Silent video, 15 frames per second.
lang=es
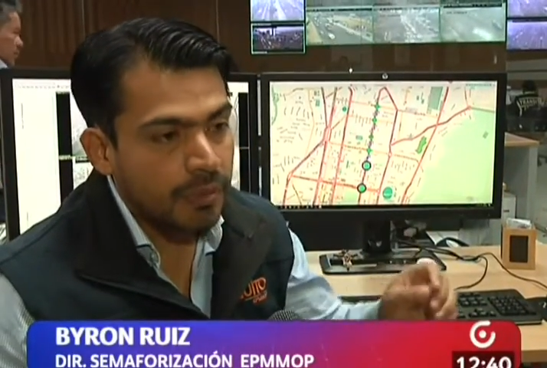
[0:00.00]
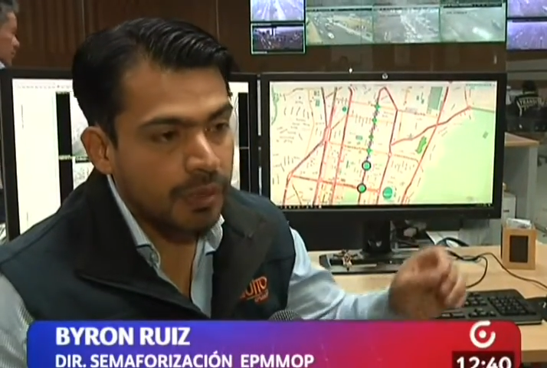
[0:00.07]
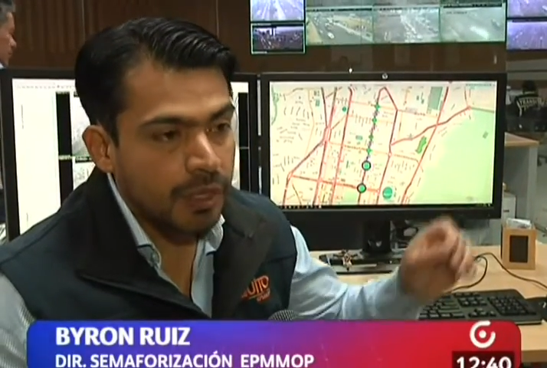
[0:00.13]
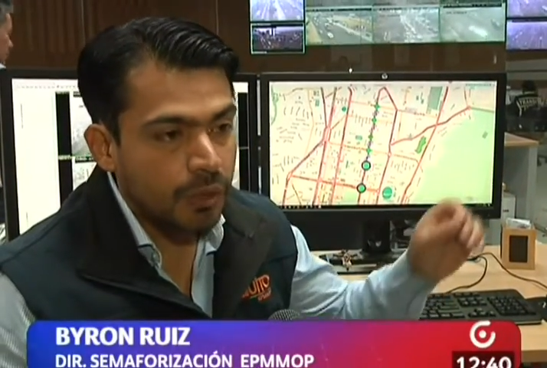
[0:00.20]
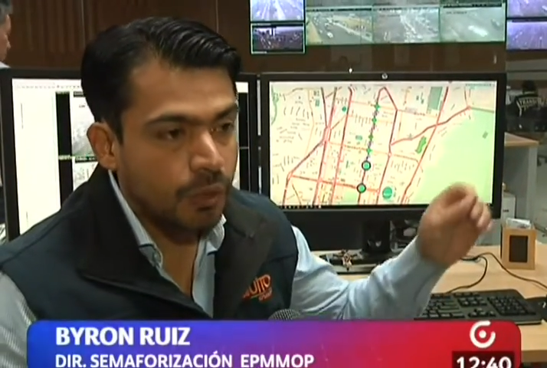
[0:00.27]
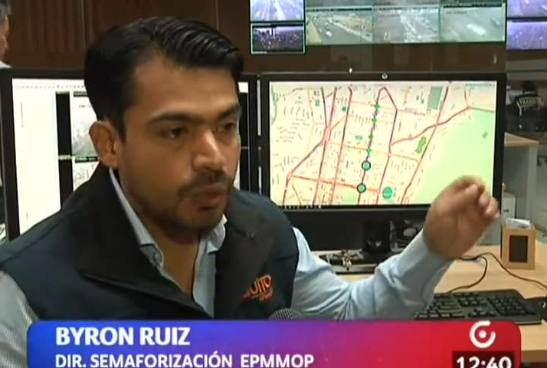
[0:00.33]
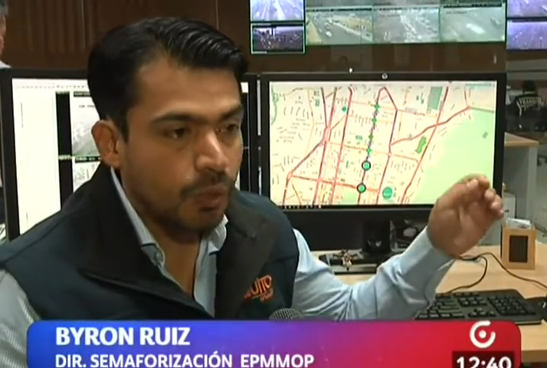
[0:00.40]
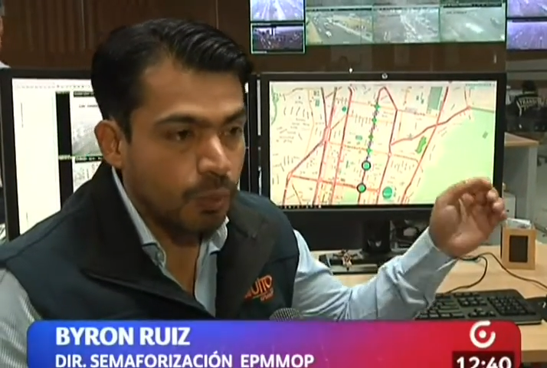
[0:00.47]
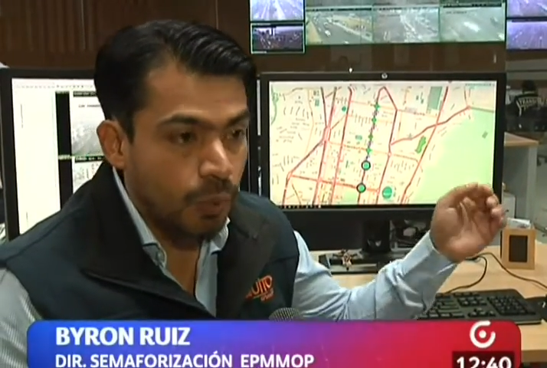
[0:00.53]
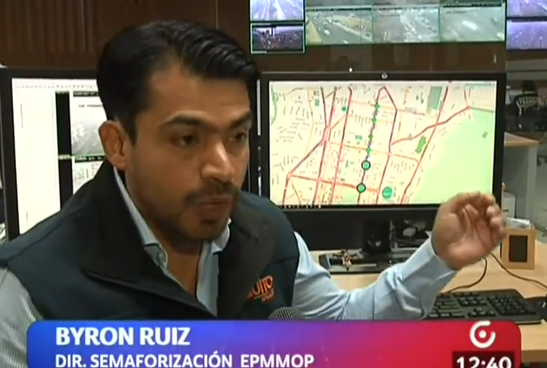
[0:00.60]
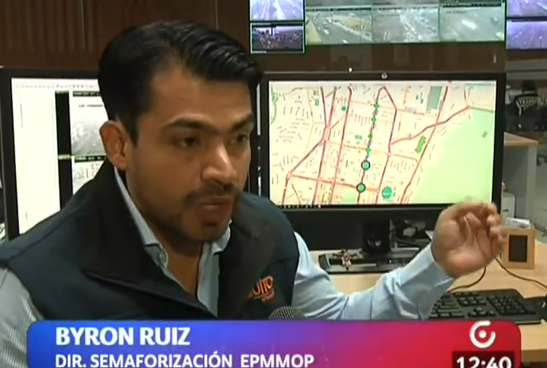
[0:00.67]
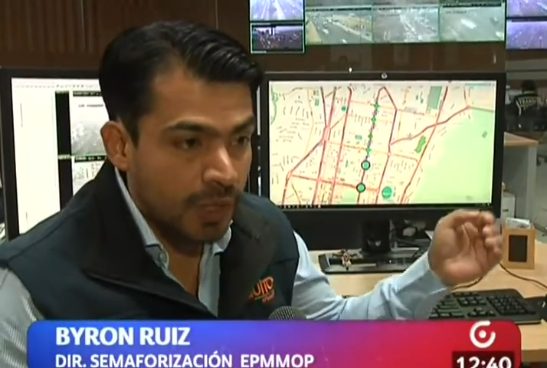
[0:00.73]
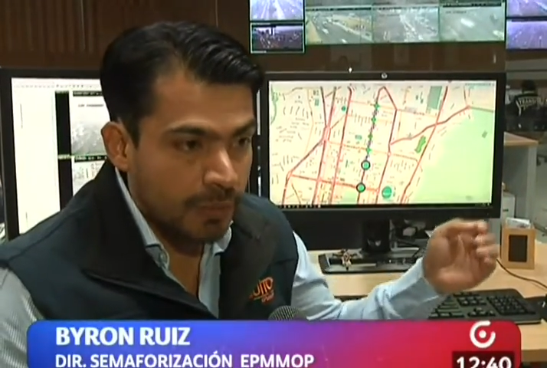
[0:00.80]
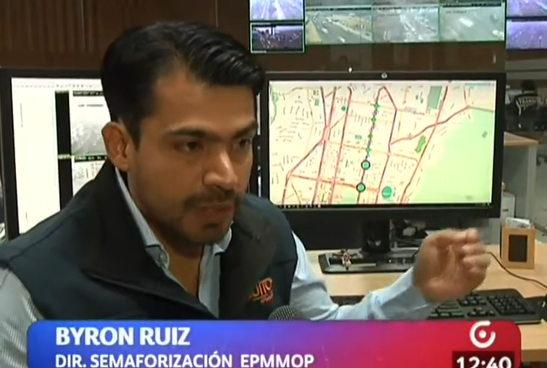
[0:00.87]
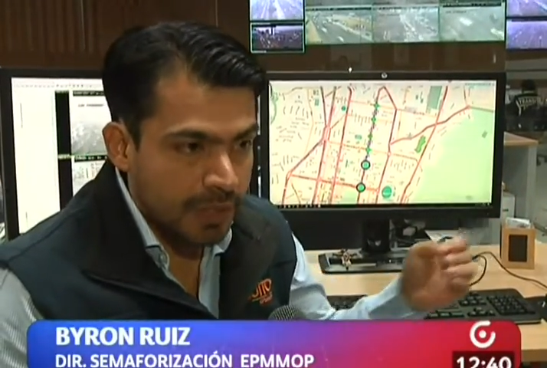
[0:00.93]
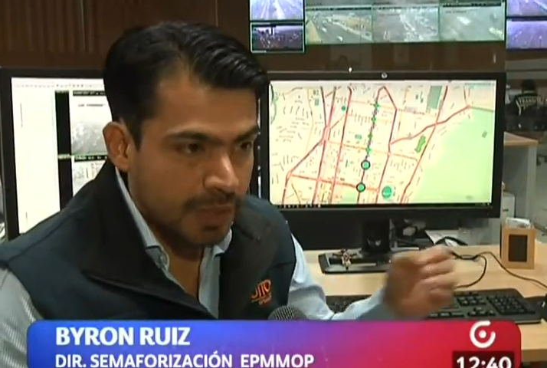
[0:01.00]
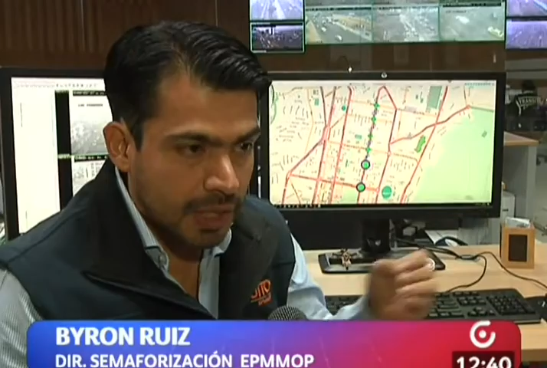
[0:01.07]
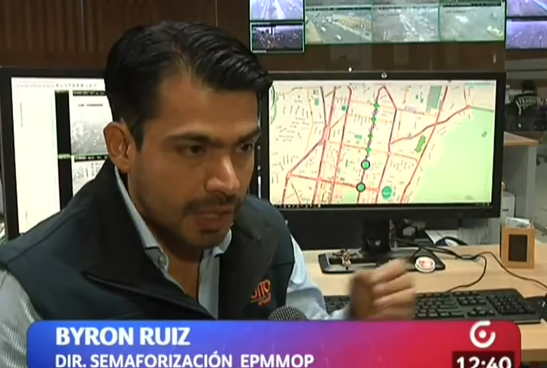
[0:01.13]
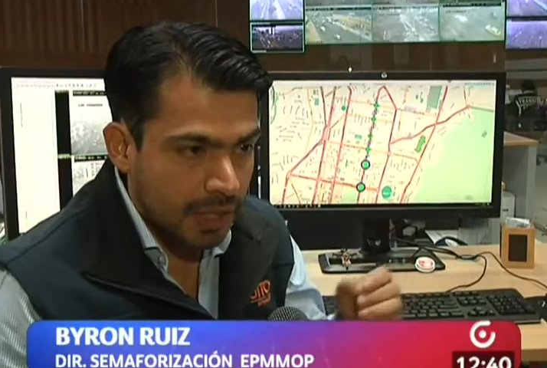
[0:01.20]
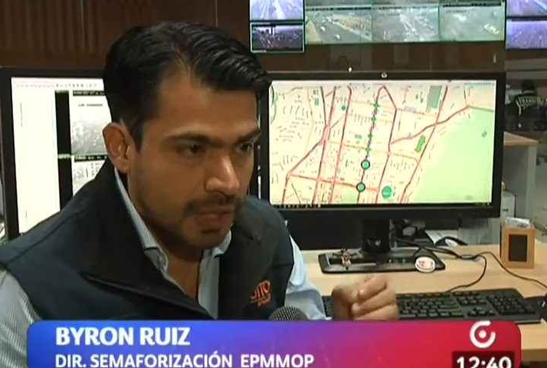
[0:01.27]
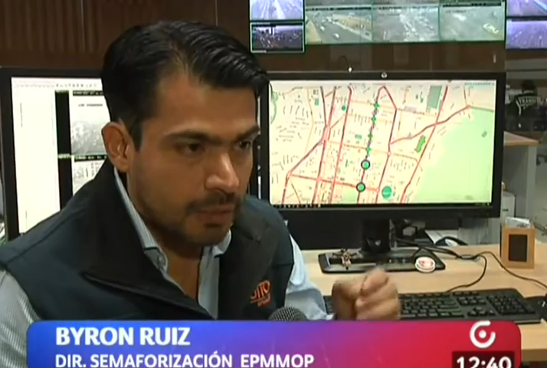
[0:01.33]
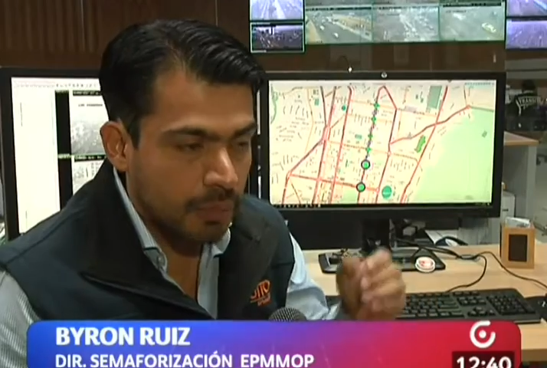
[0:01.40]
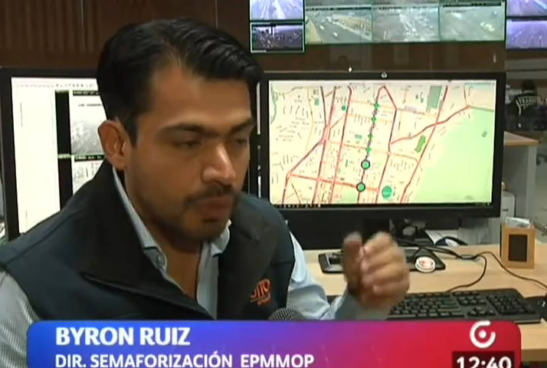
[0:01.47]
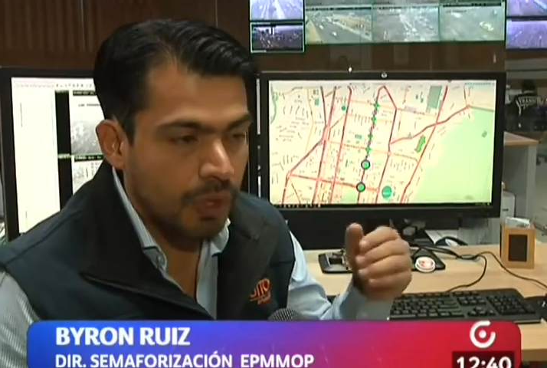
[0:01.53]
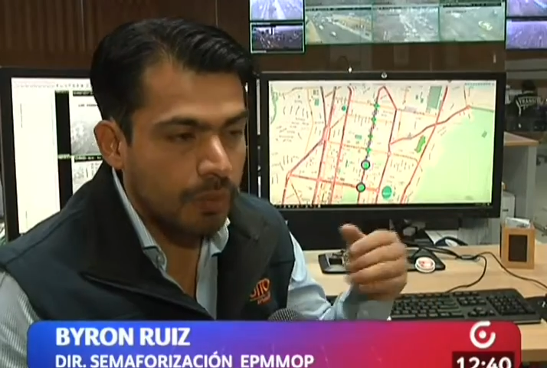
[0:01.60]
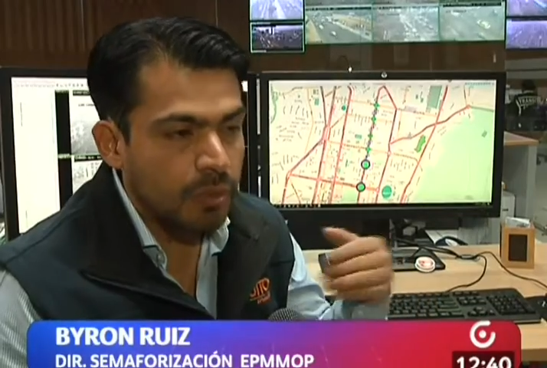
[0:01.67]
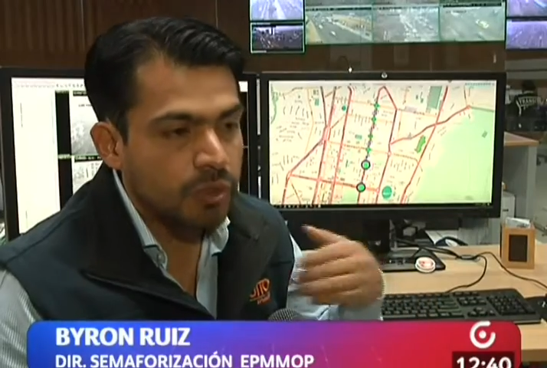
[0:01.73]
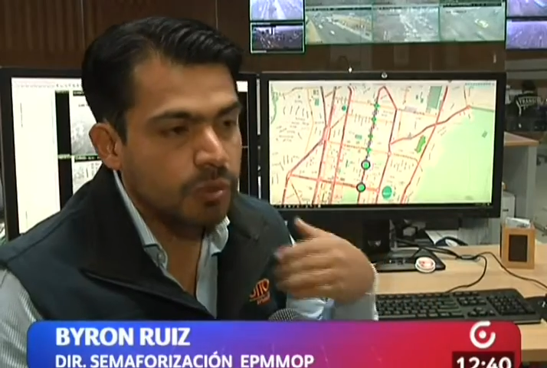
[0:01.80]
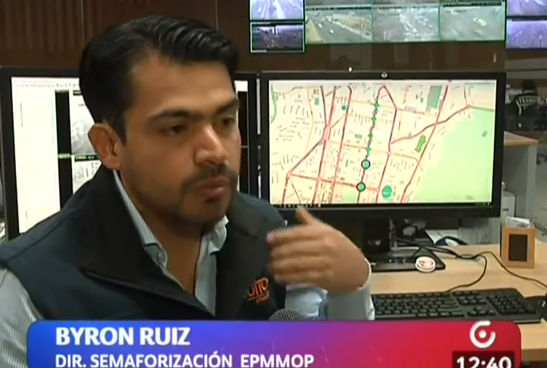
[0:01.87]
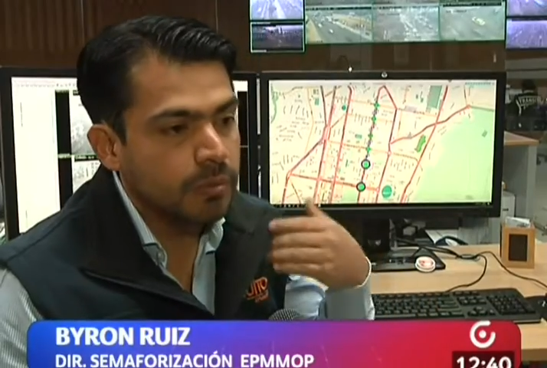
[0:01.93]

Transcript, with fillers: el vehículo pueda pasar y podamos